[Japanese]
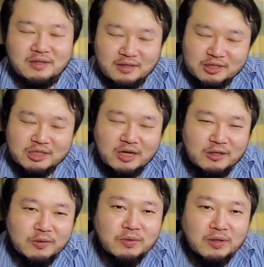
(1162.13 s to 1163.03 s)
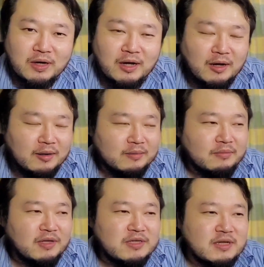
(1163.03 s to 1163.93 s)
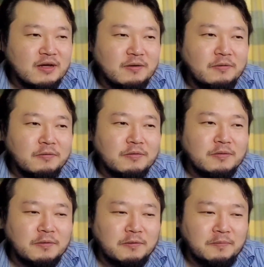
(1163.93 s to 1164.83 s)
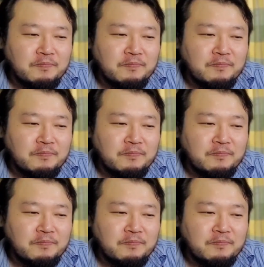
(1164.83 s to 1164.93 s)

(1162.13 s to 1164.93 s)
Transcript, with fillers: ね、近いというか、昨今の、